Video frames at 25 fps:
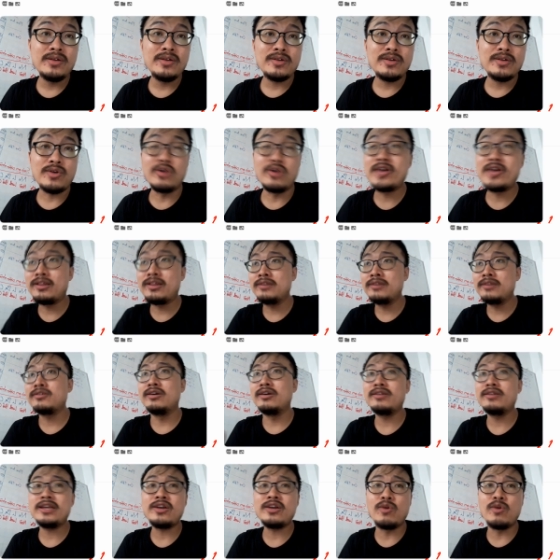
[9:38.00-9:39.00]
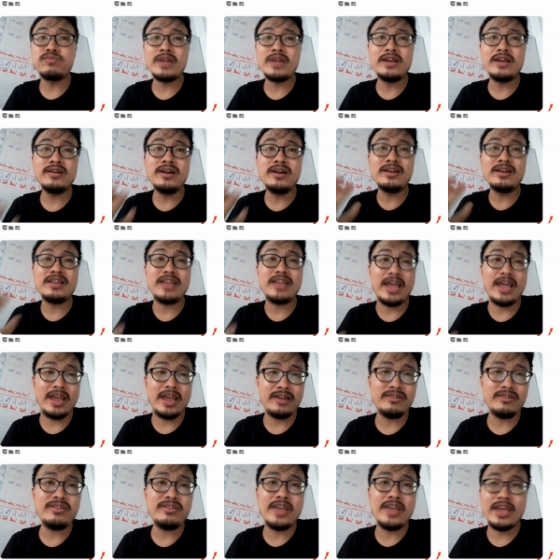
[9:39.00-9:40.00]
còn khi tưởng tượng cái cục này nó rất là nhẹ
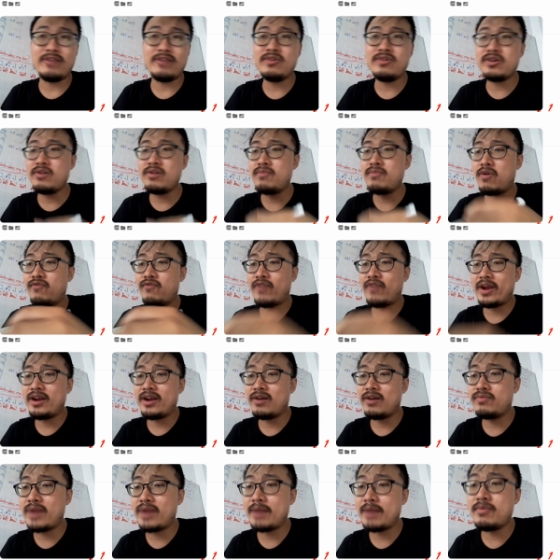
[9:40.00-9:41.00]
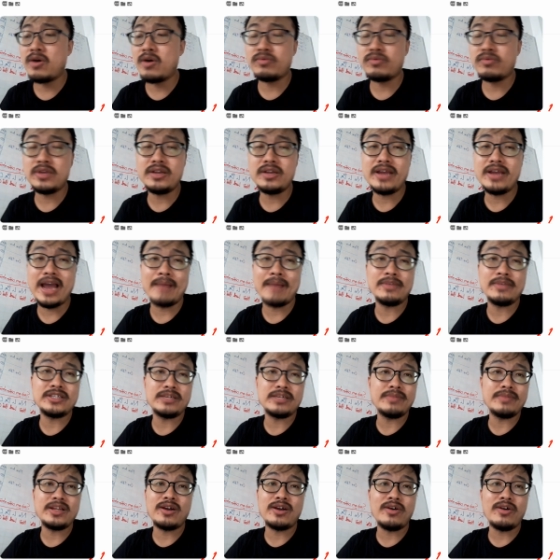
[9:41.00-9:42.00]
nó nhẹ khoảng có 1,021 trên gam như
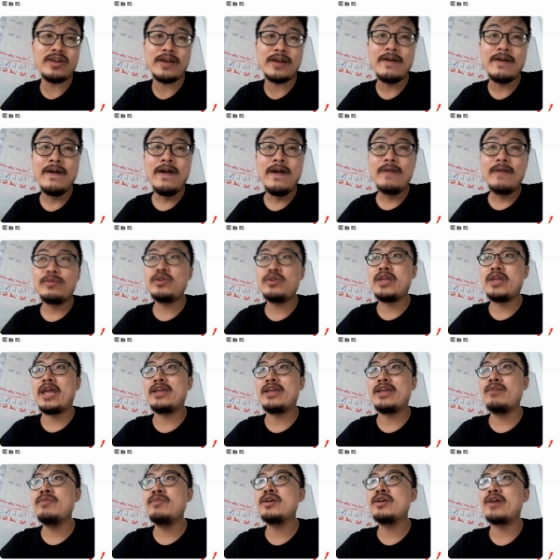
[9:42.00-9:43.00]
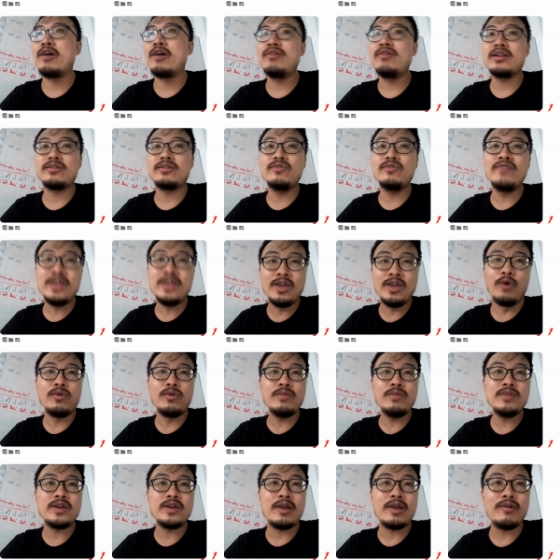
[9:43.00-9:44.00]
trên cm khối à. nó nhẹ giống như kiểu là tôi ví dụ
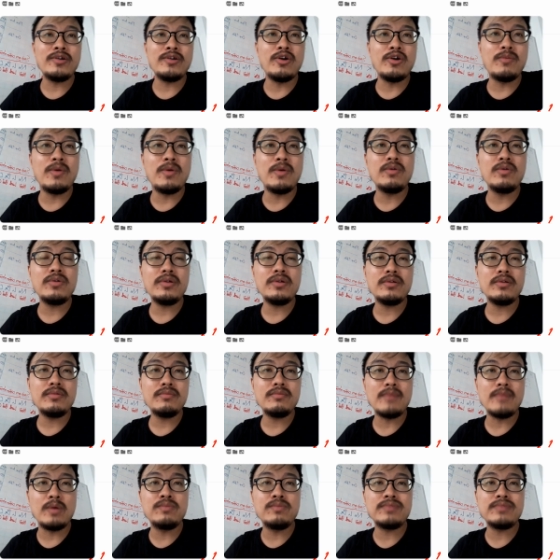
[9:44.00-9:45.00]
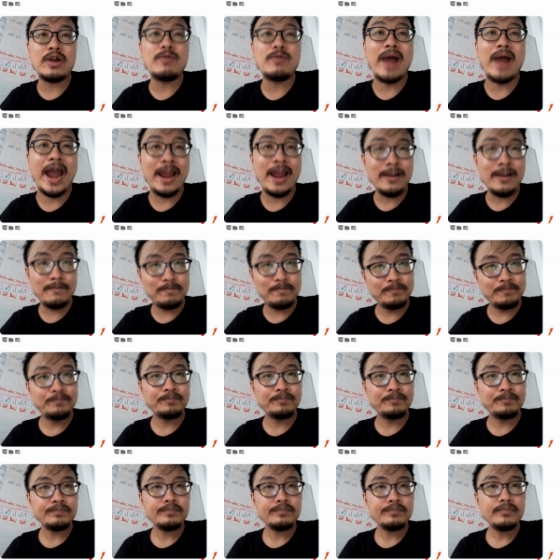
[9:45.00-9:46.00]
giống như kiểu cái đồ bông bông lau bản
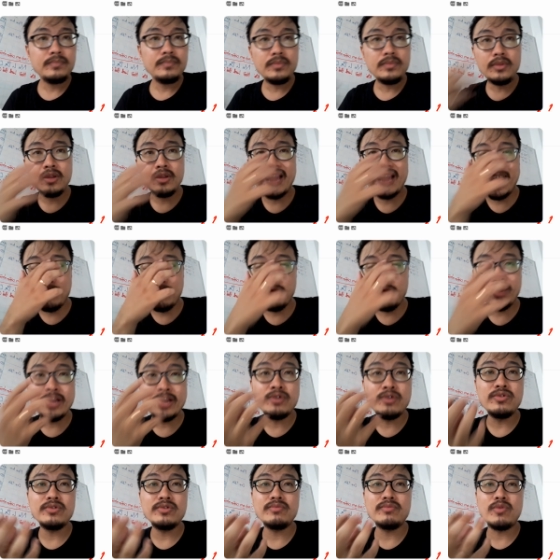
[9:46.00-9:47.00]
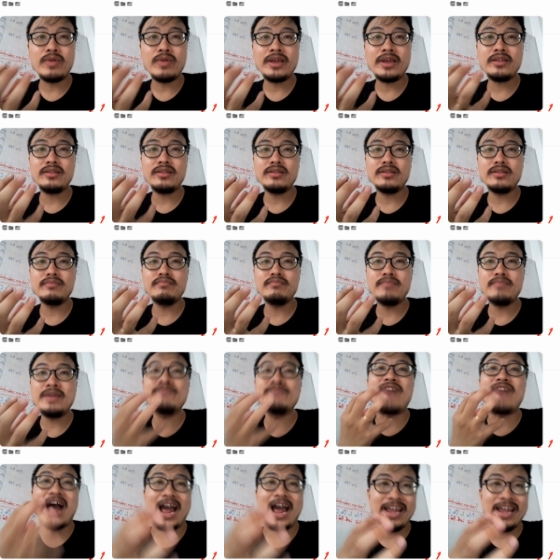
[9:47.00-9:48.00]
hay là một cái nồi một cái miếng
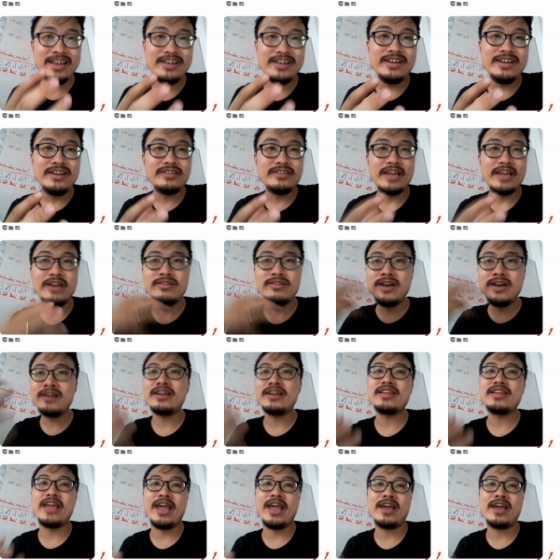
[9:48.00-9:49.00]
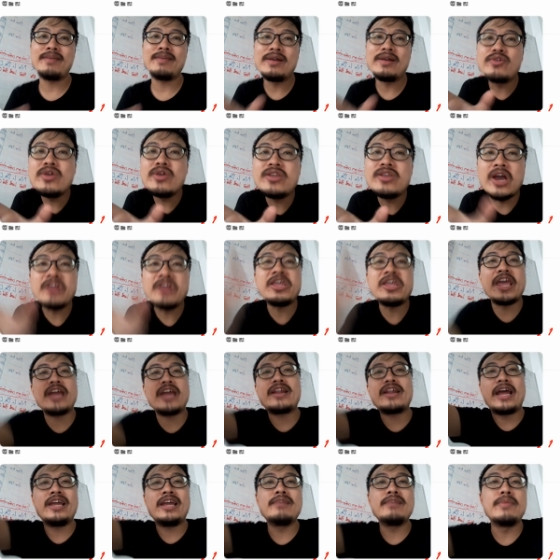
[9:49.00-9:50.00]
vải thì nó rất là nhẹ các bạn chuyên chở nhẹ
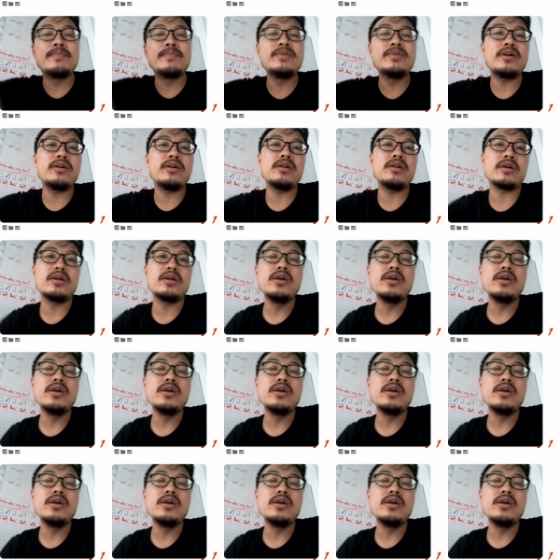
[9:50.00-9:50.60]
đẩy cái bục đi thôi là